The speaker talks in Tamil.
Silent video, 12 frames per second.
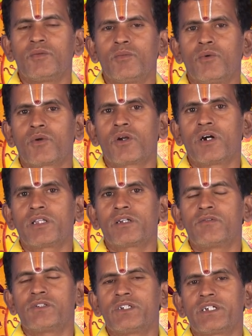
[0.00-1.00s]
பொருளாதார
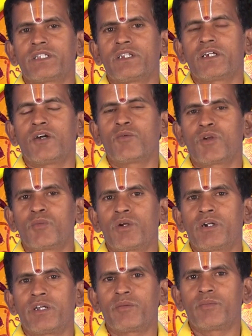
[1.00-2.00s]
விஷயத்தில்
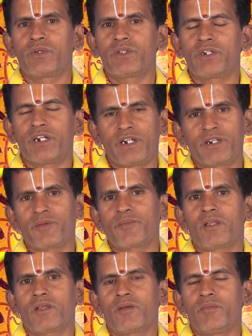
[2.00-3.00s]
கவனமுடன் இருப்பது நன்று
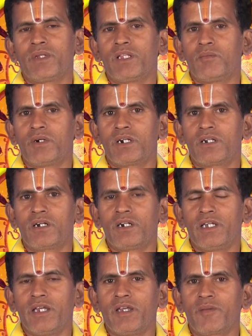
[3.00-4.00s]
மிதமான நாளே